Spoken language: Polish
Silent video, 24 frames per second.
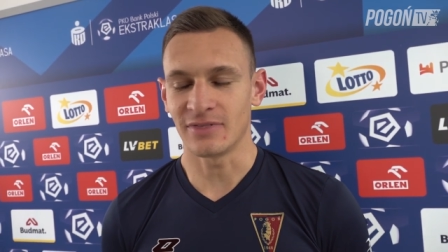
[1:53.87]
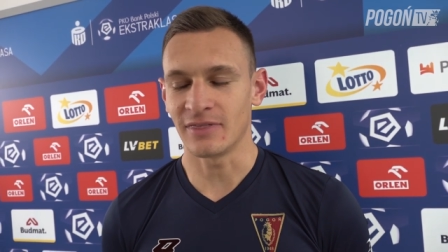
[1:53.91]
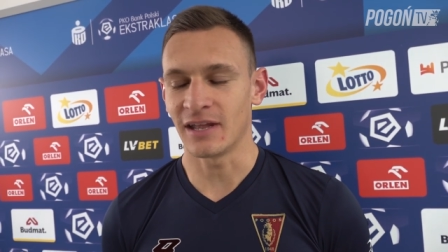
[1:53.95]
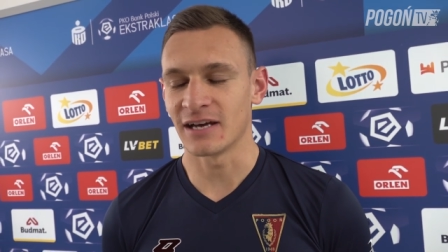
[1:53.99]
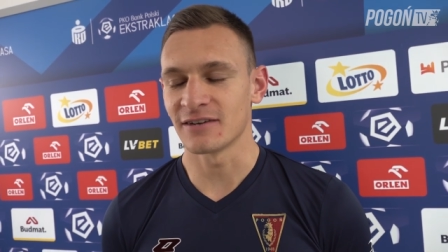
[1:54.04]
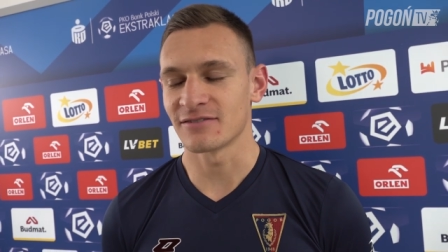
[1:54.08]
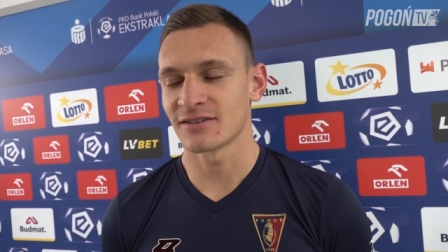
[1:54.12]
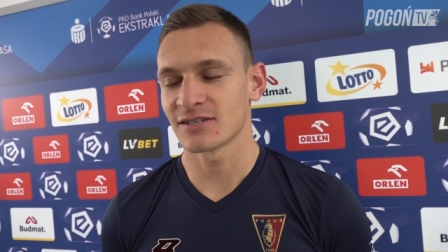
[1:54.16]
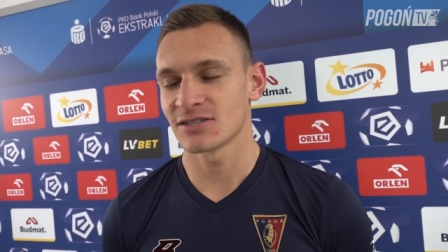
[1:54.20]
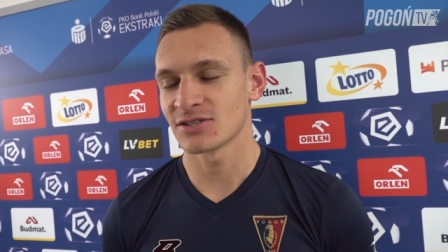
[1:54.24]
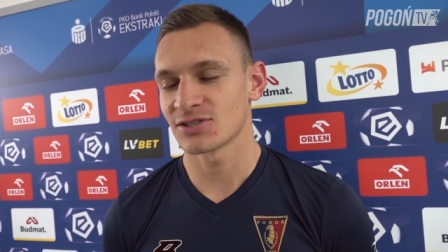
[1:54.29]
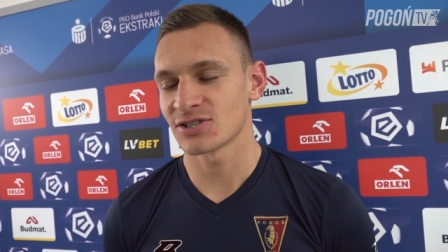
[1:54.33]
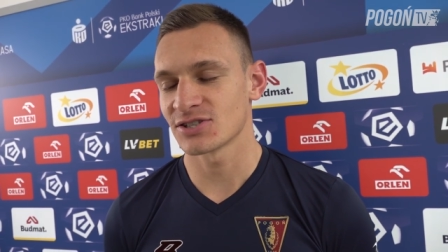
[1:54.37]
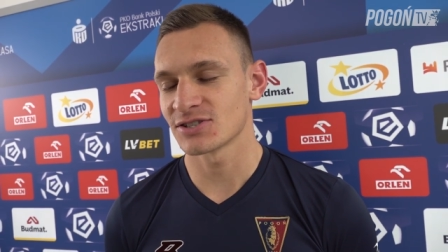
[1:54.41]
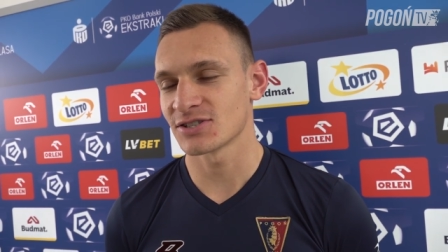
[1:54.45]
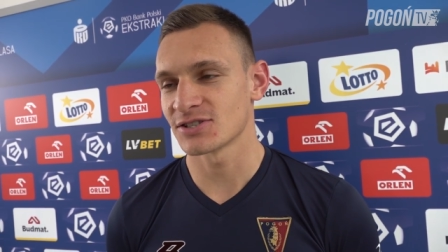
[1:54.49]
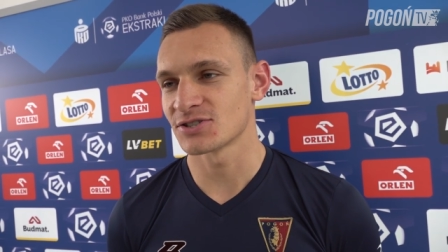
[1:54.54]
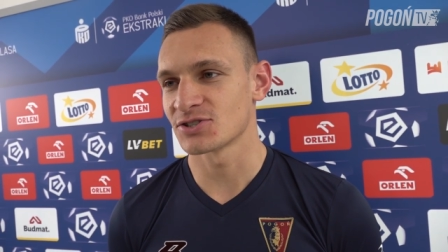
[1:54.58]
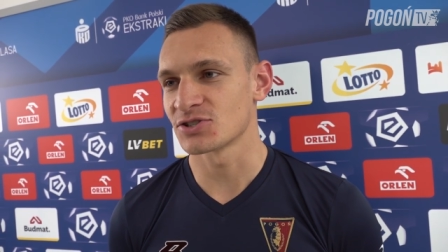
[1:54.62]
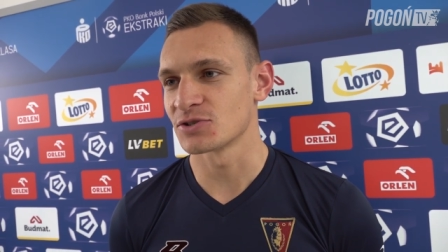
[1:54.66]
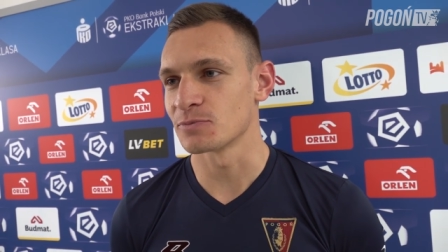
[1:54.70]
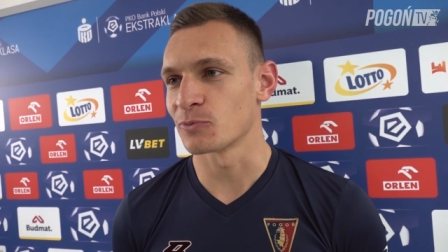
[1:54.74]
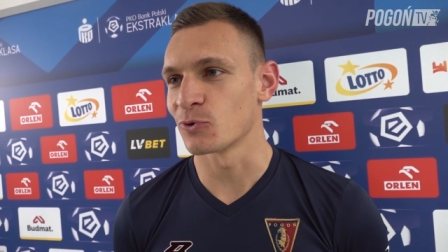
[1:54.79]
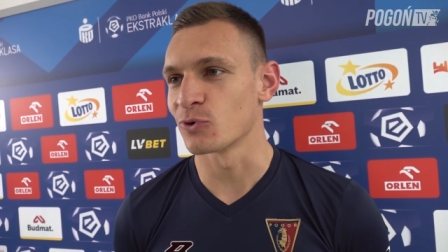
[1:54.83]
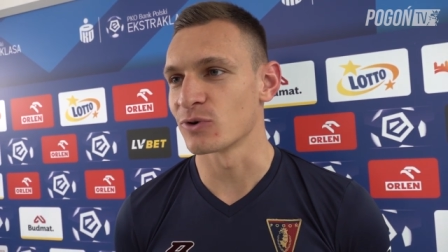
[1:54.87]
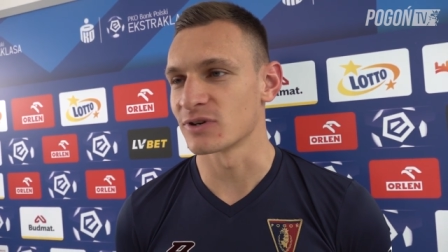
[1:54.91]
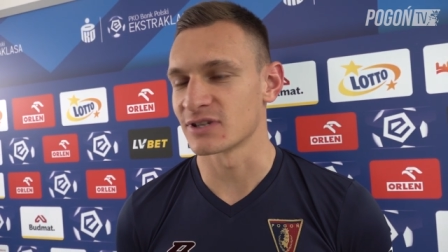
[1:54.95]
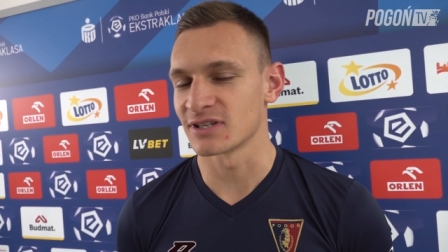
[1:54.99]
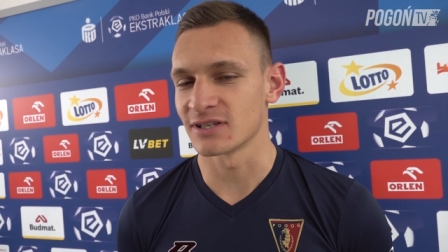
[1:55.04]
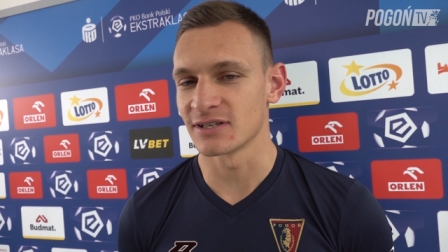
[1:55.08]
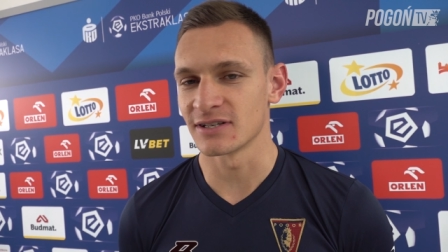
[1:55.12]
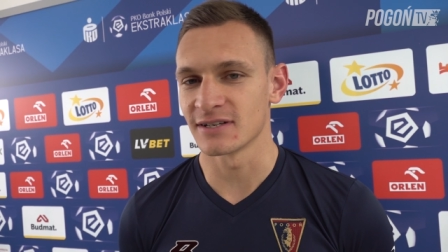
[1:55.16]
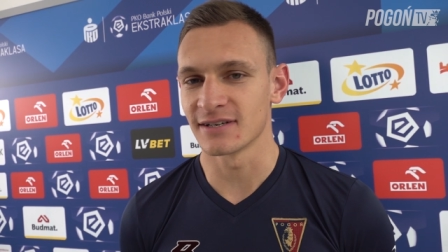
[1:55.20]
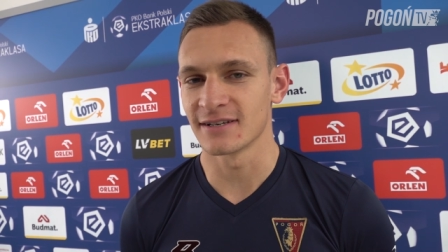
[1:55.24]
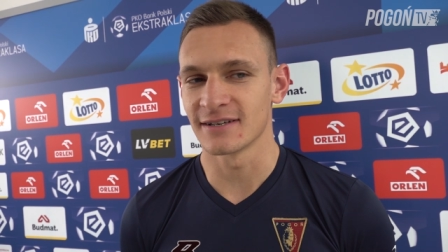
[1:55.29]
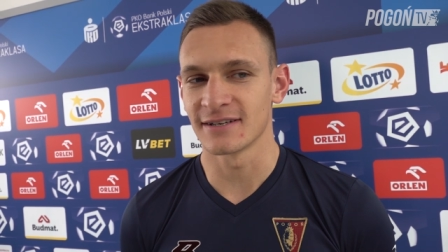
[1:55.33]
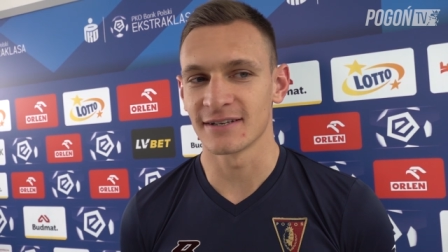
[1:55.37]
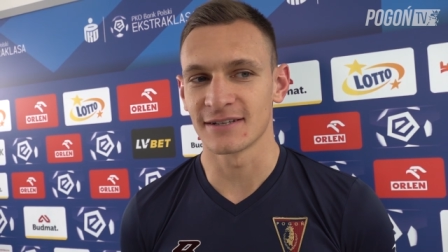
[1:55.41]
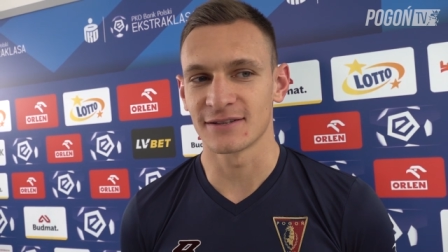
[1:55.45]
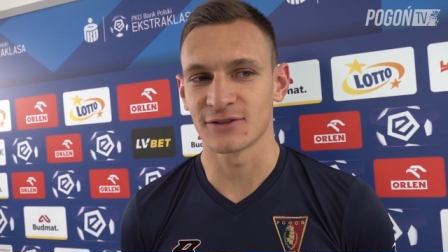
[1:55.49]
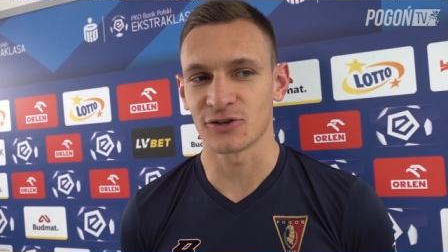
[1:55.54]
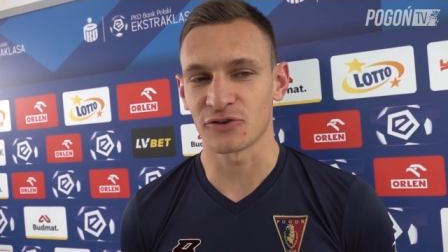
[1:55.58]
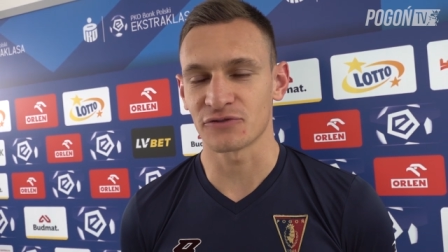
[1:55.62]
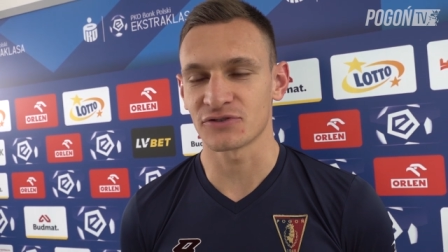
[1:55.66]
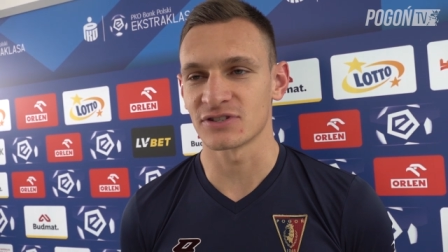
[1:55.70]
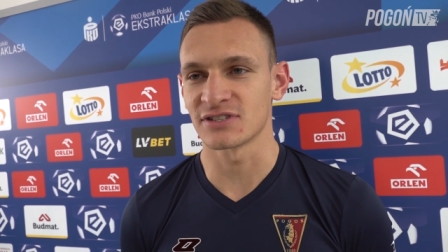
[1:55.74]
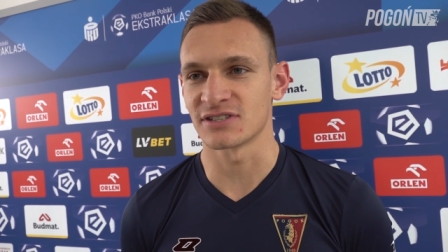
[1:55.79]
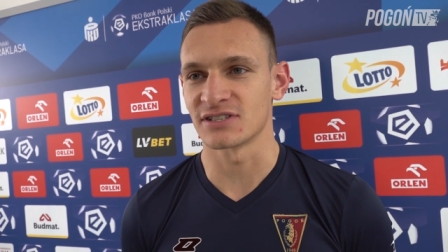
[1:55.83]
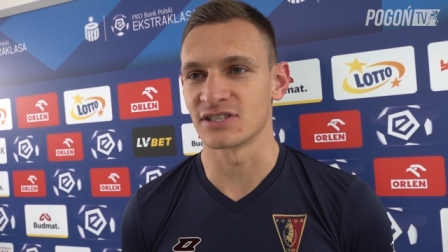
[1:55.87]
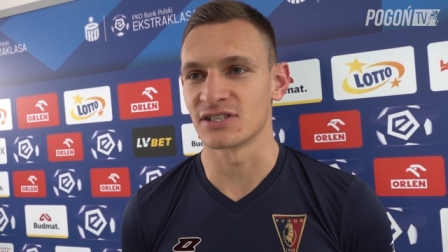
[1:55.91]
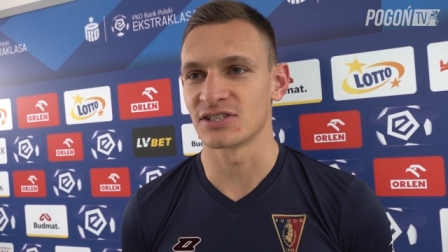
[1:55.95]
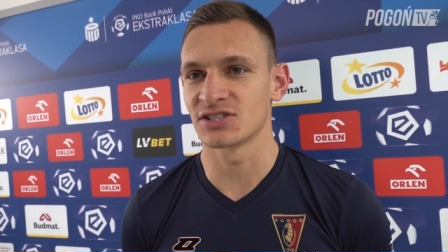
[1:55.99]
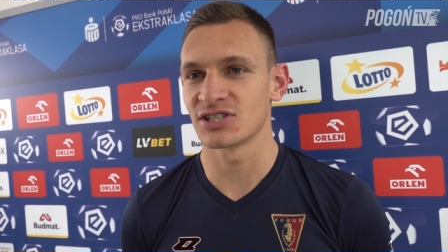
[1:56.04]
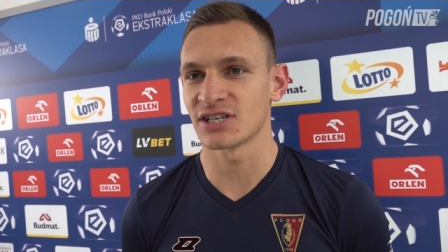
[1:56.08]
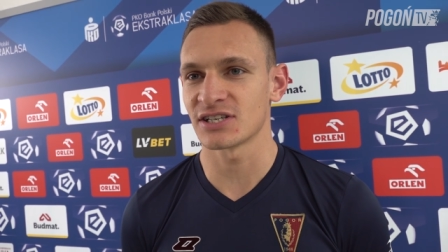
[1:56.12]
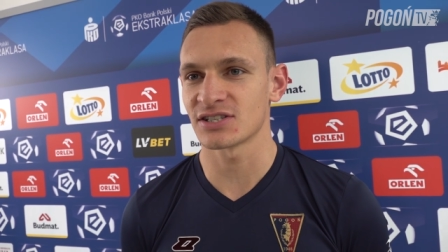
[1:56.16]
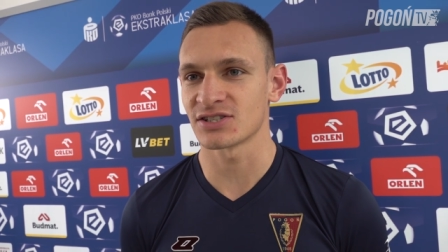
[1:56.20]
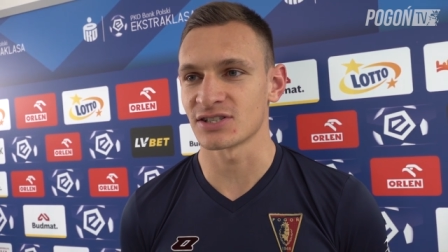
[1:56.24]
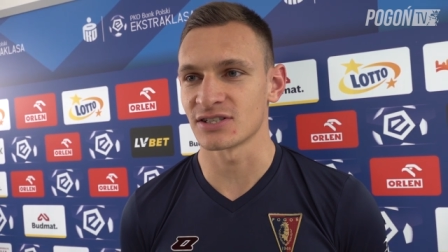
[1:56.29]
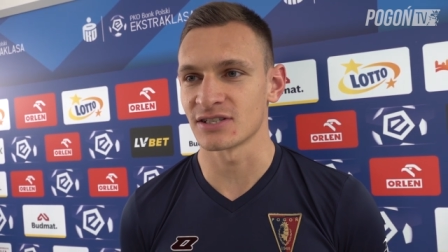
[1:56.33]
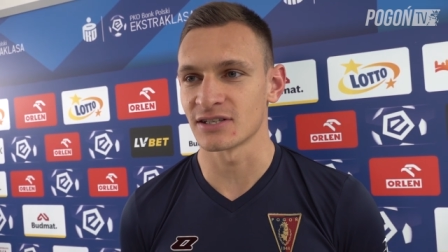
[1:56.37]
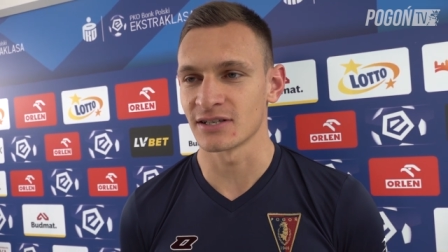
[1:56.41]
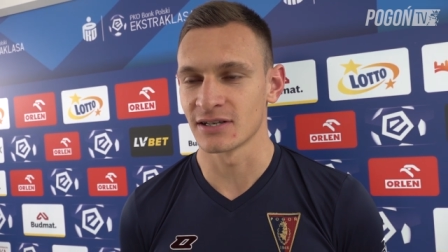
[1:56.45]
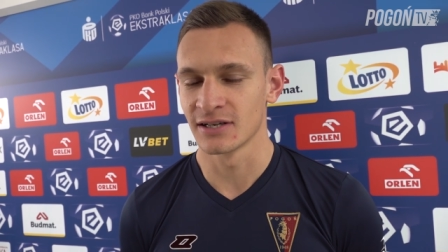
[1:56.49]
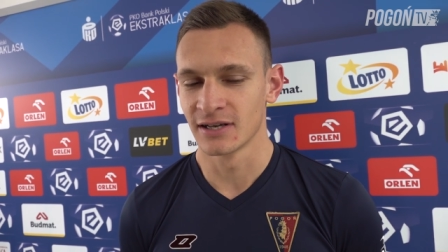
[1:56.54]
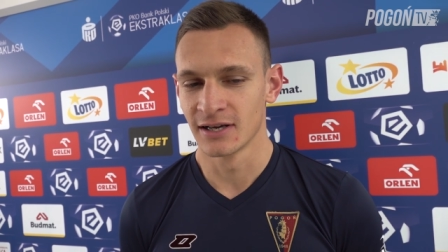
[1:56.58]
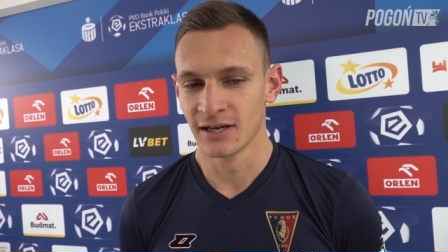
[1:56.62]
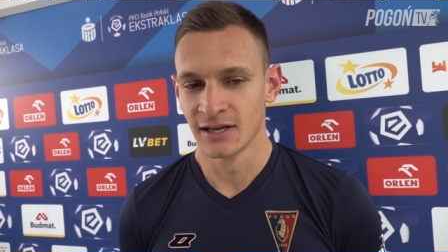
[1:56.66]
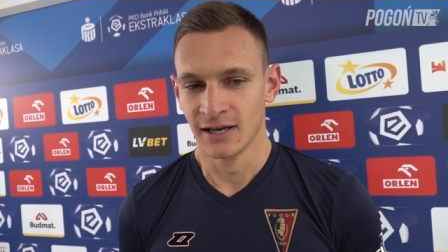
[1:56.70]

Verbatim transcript: Najważniejsze, że trzy punkty. To wszystkich cieszy.